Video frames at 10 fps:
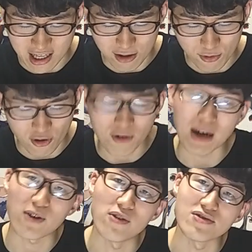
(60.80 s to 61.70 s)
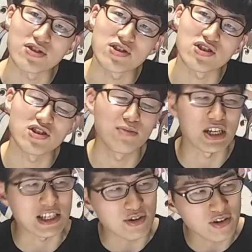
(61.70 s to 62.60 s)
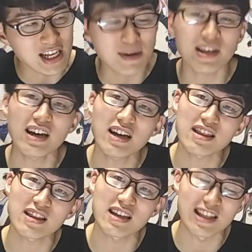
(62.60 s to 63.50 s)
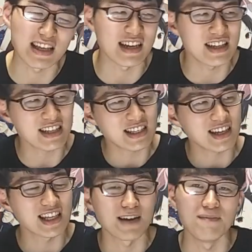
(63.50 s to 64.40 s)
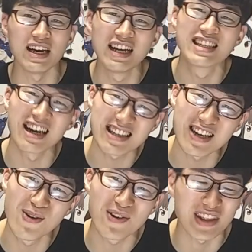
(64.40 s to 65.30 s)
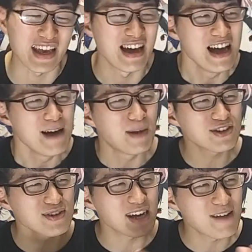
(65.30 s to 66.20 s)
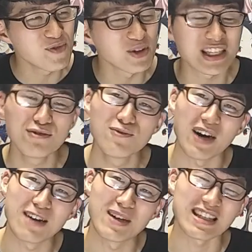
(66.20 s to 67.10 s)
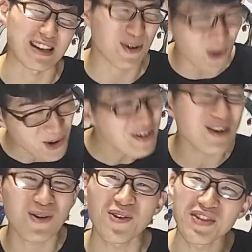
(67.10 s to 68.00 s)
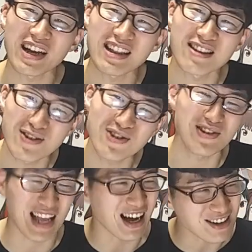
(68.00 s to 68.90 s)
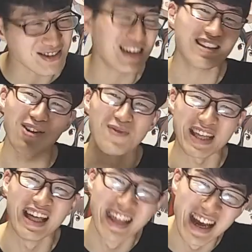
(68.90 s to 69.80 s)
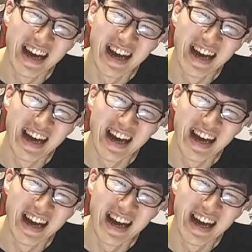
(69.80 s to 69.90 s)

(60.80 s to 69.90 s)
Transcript: ども、まあ、今週も非常にレベル高かったですね。激アツ作品がめちゃくちゃ多くて、まあ、順位変動してる部分もありますし、これはこんだけ順位高くなるだろうみたいなね、